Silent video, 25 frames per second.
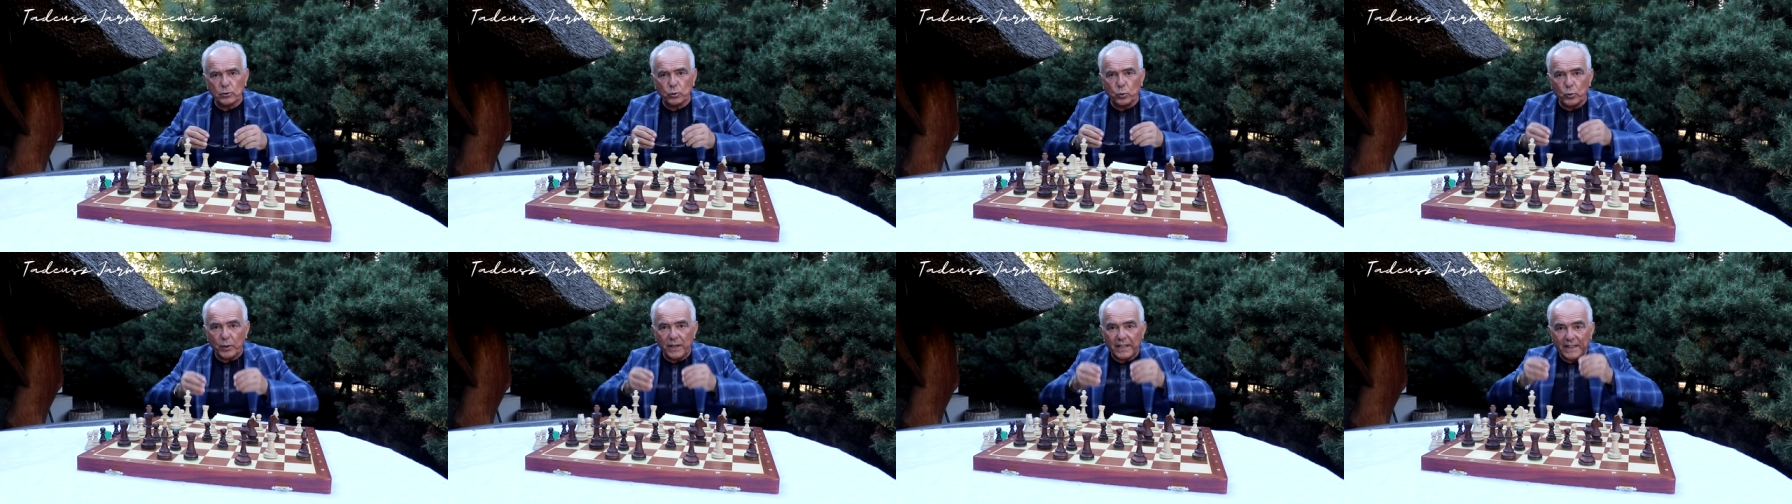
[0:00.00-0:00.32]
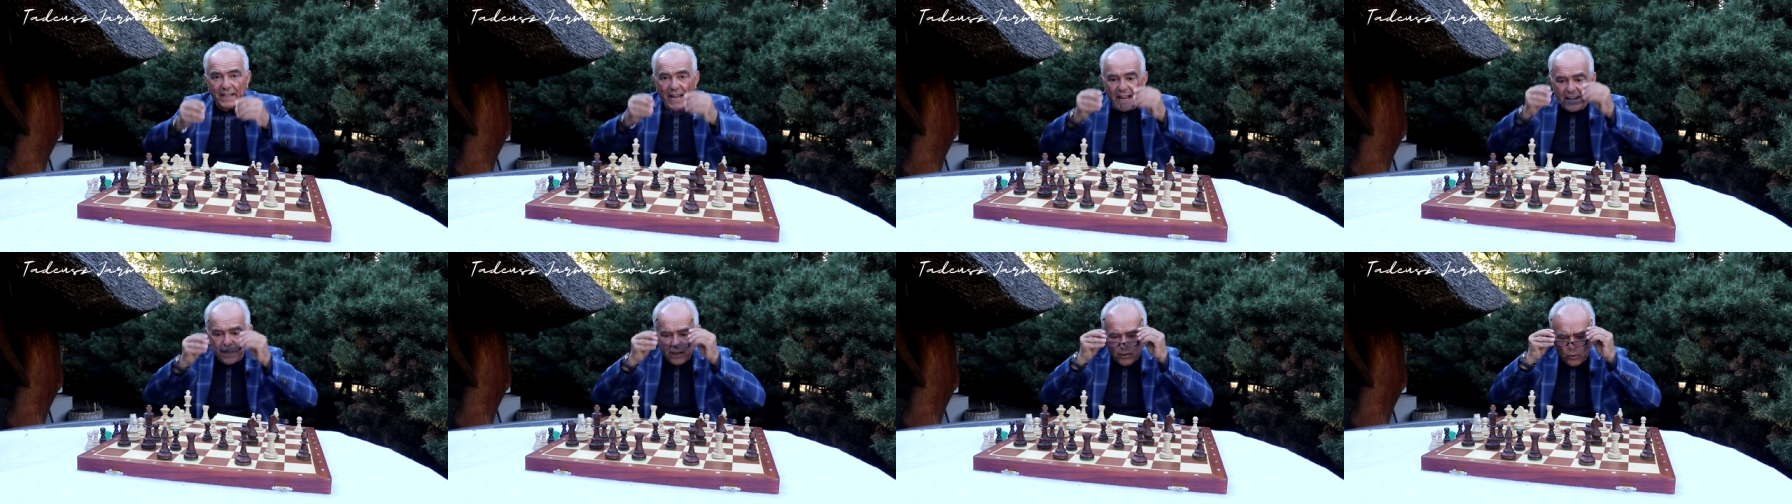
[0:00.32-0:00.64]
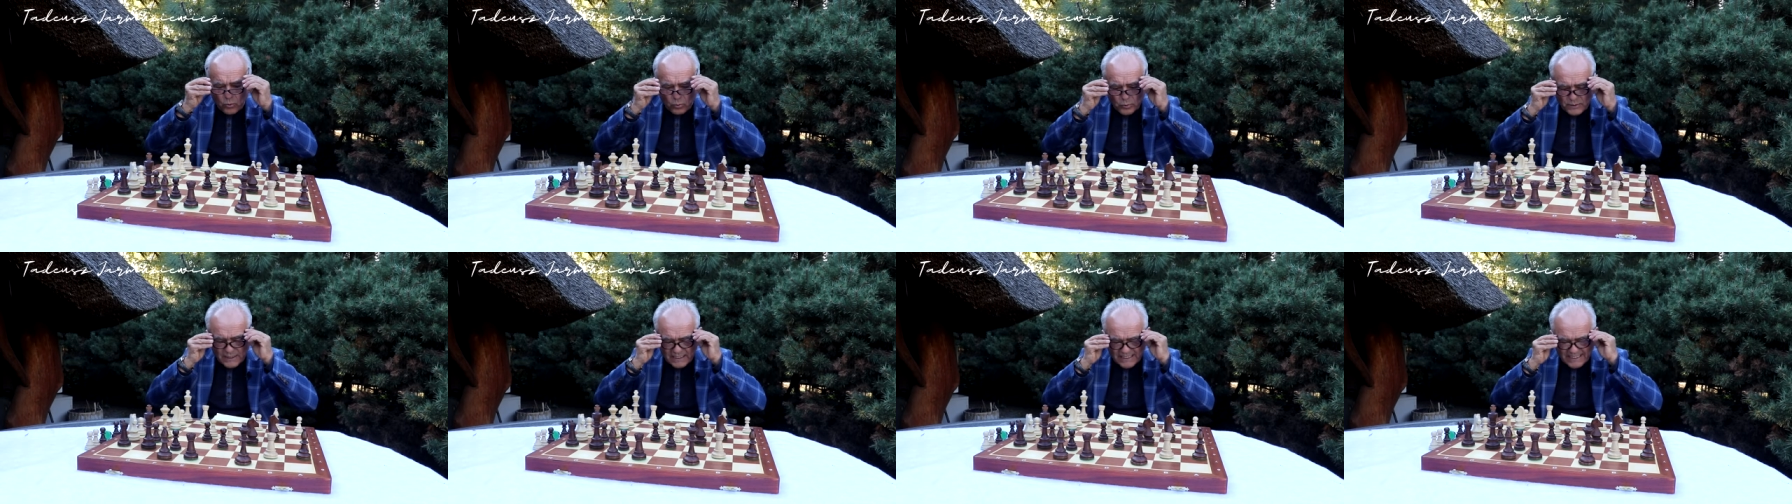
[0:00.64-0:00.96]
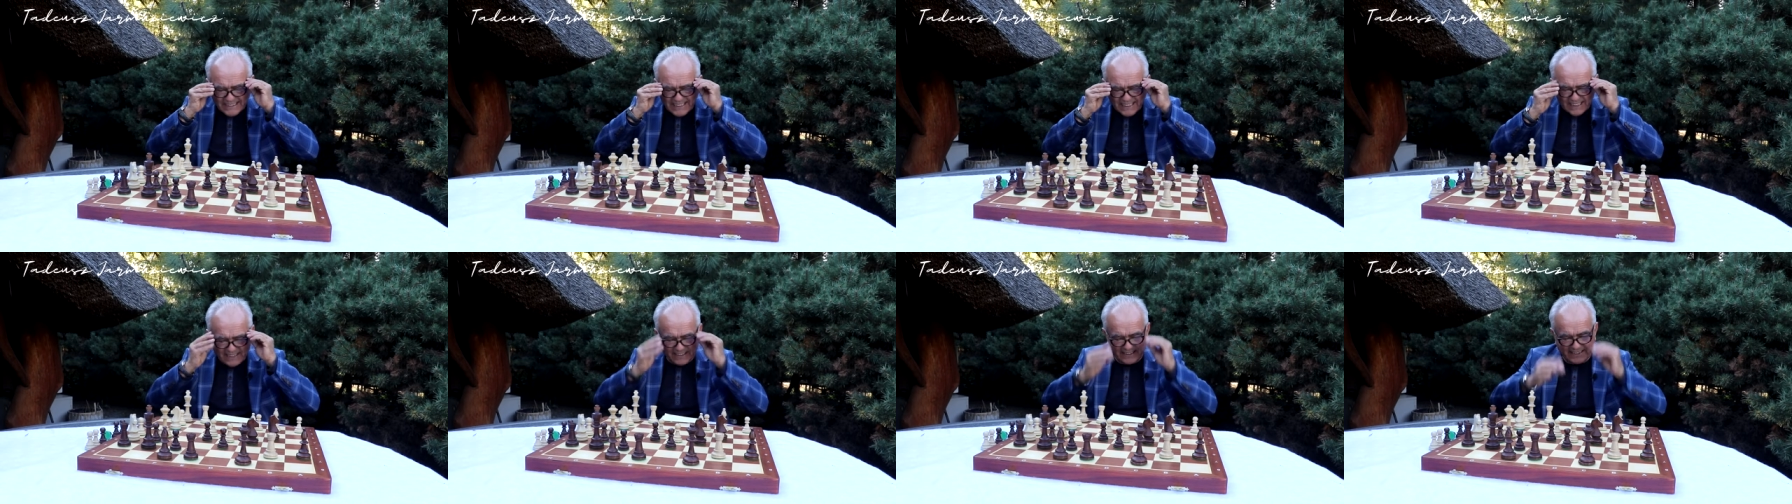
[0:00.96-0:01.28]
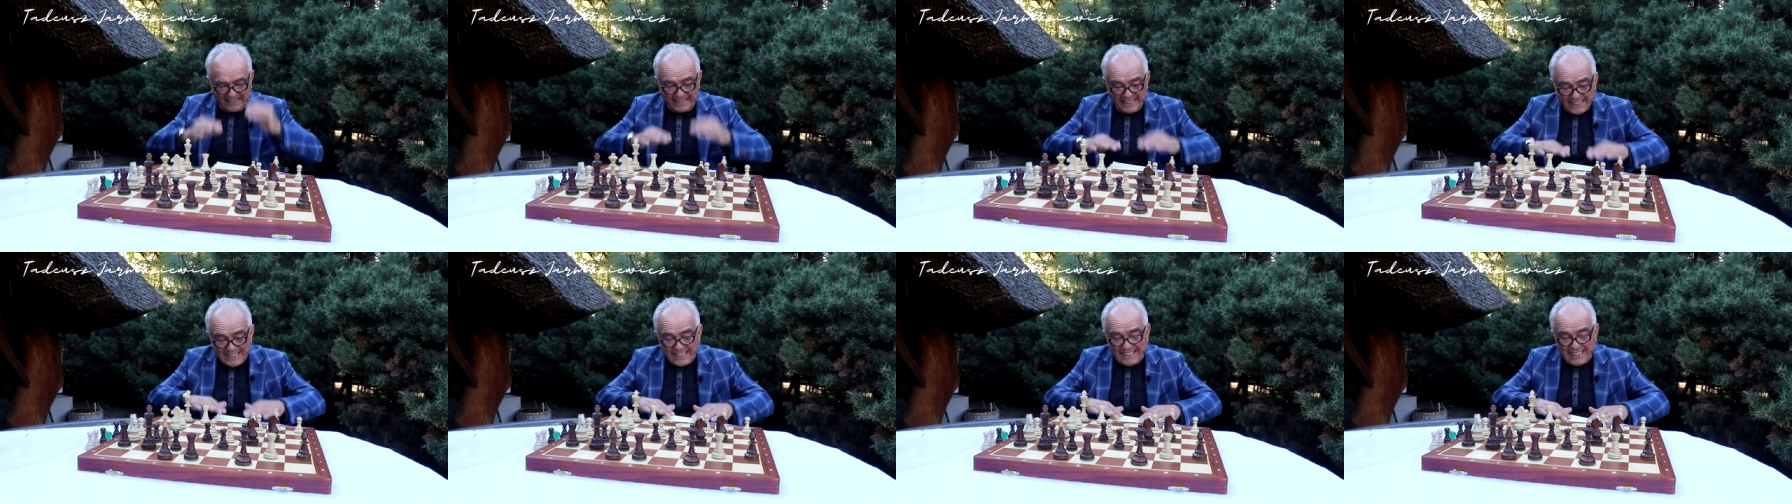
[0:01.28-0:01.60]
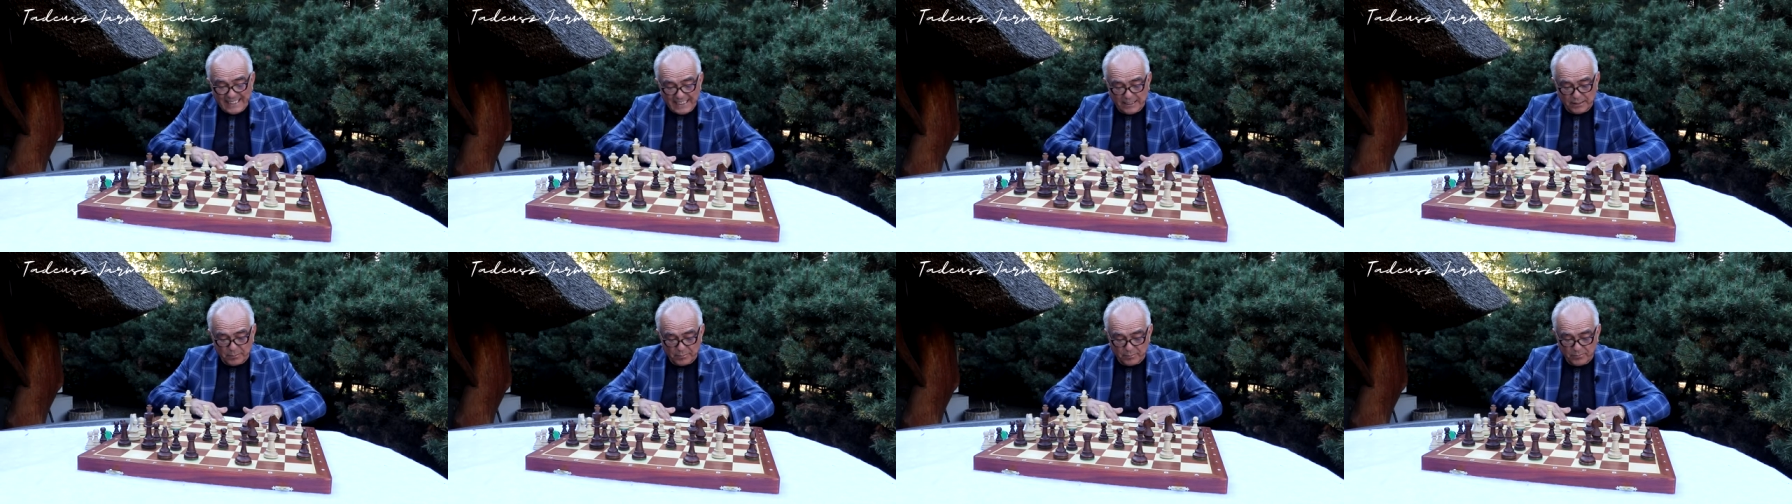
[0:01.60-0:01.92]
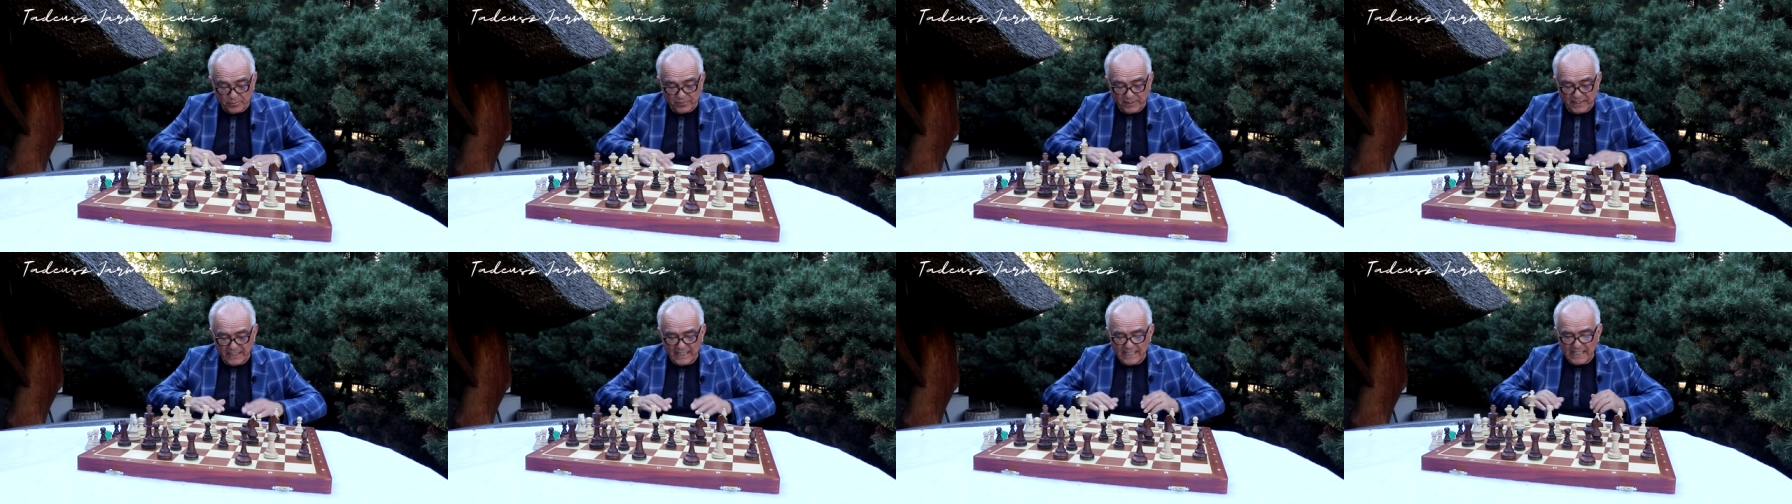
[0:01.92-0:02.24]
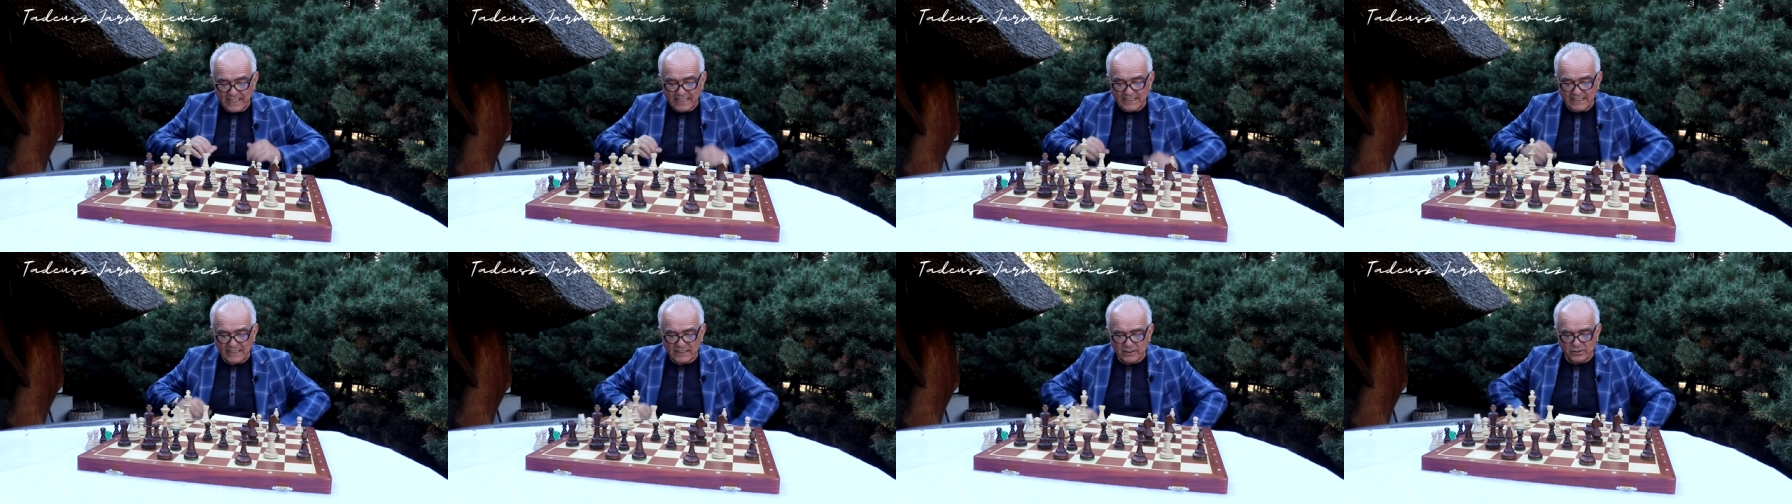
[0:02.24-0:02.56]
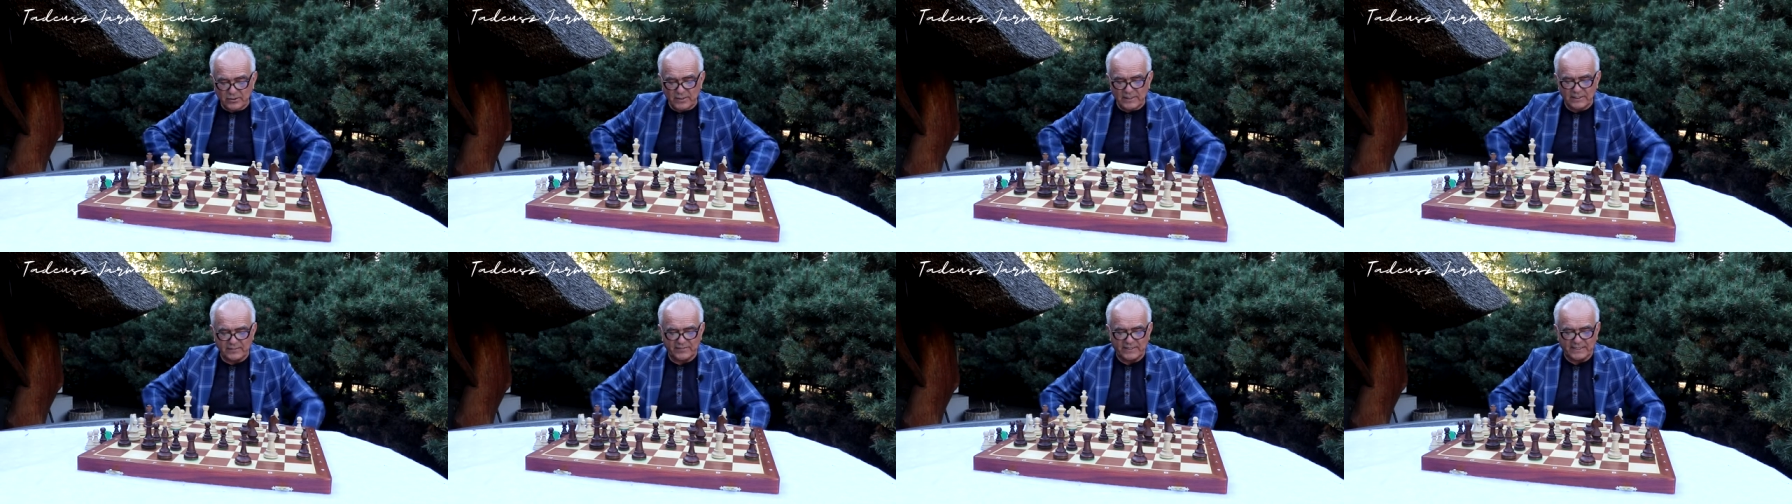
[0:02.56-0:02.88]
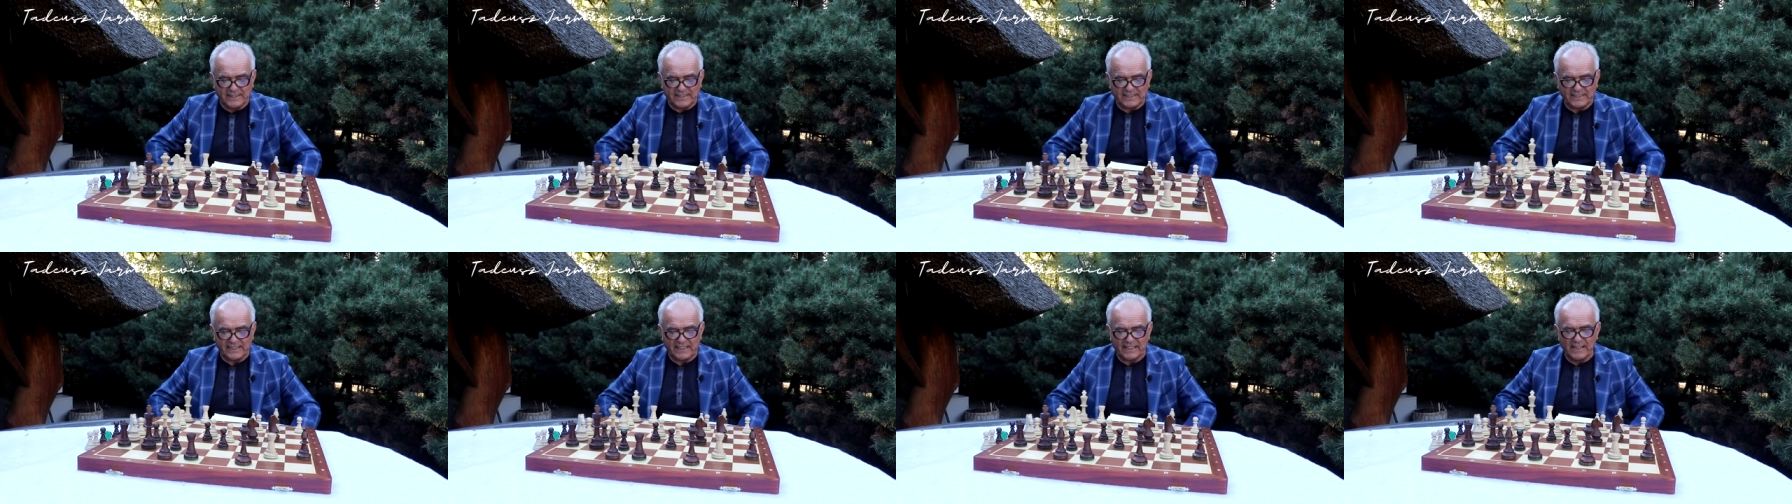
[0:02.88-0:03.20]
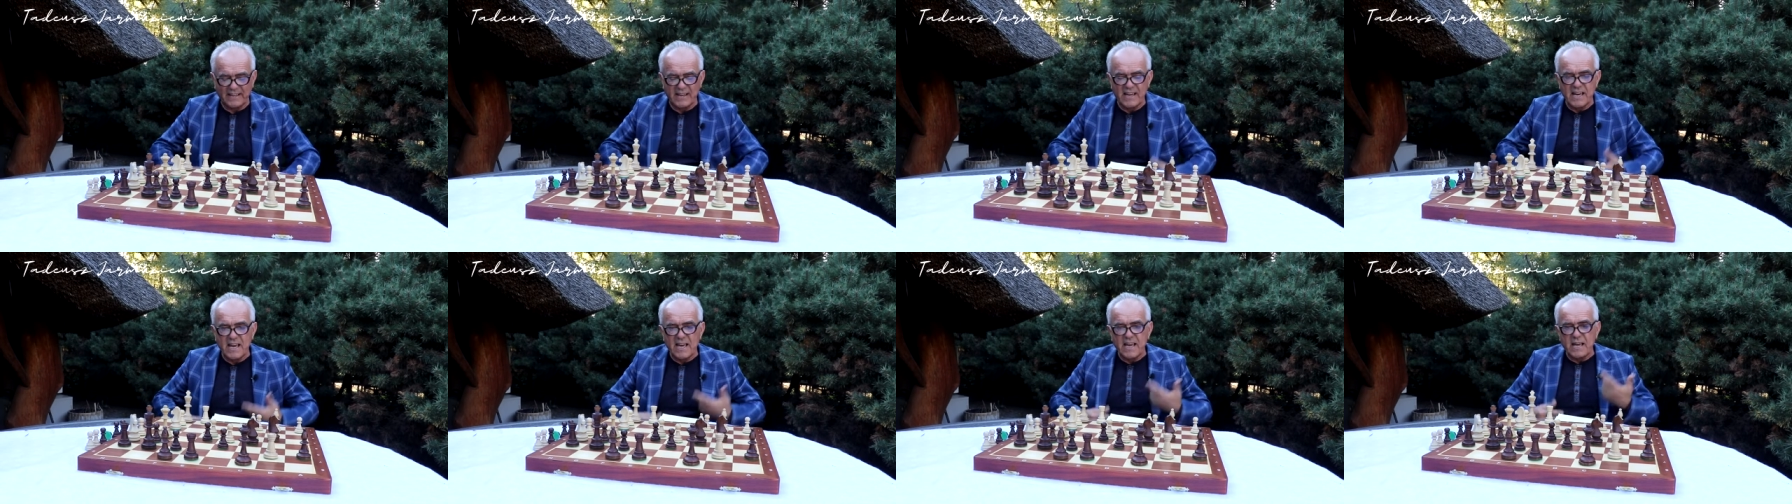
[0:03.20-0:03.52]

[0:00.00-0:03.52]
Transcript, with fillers: których na rynku niestety, niestety mówię, jest coraz więcej.